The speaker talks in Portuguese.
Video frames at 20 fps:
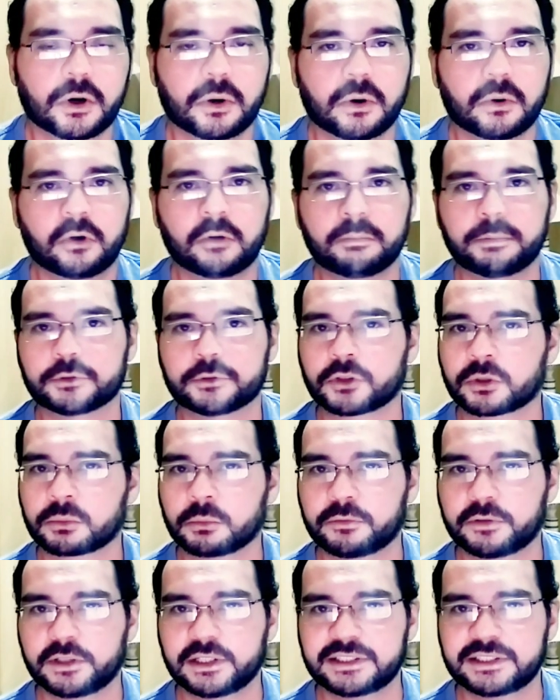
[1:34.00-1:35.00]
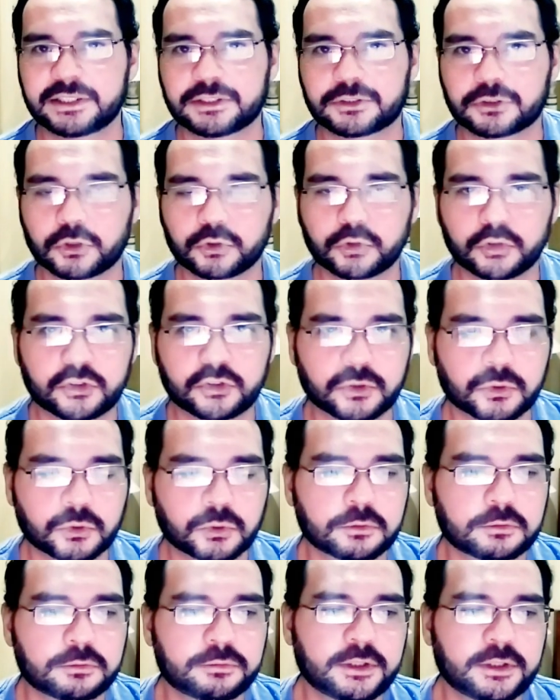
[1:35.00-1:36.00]
Bom, pessoal, como eu falei na introdução
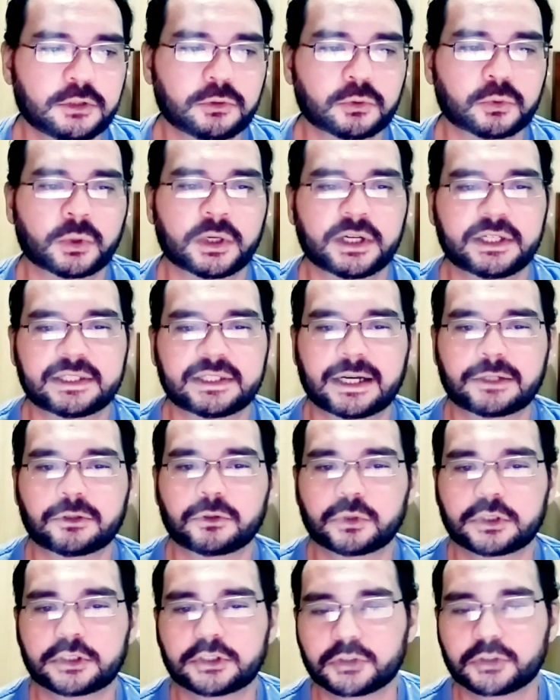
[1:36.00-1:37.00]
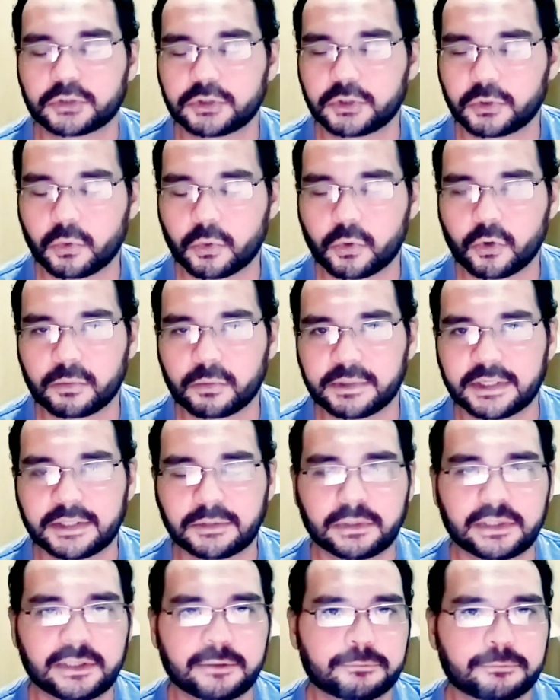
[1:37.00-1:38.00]
do vídeo, o reinado do Andrônico
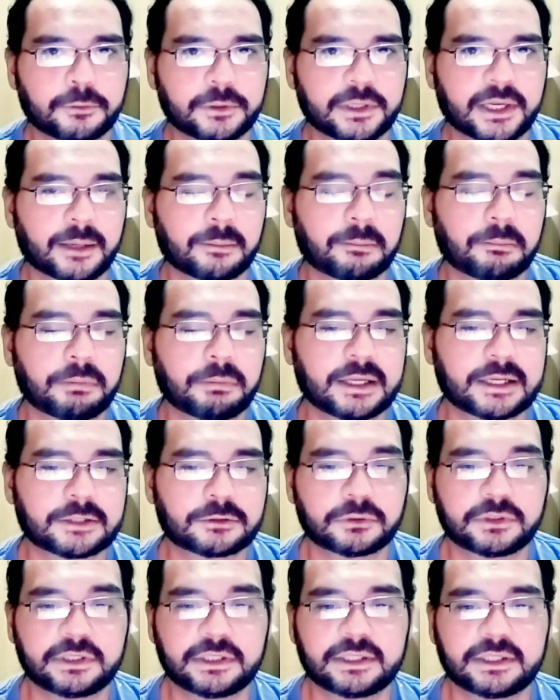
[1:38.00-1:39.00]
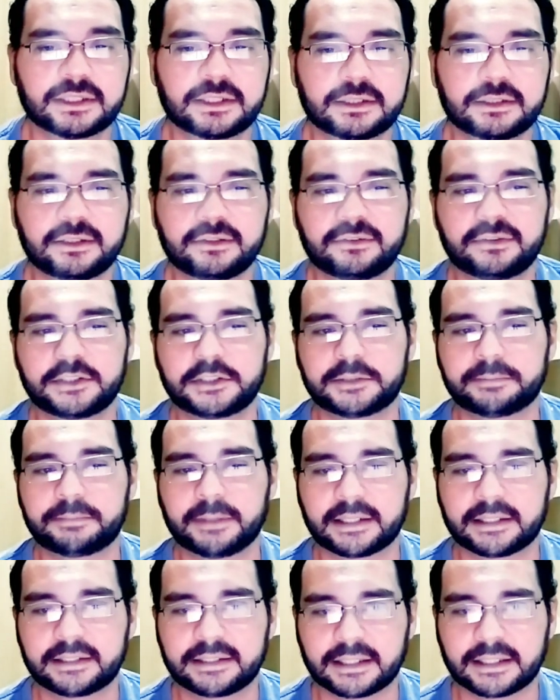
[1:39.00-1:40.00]
Comeno ele foi repleto de grandes
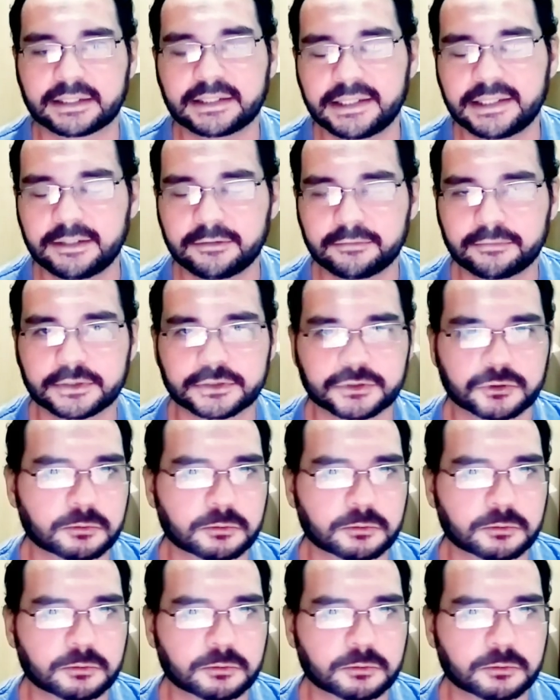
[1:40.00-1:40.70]
expectativas.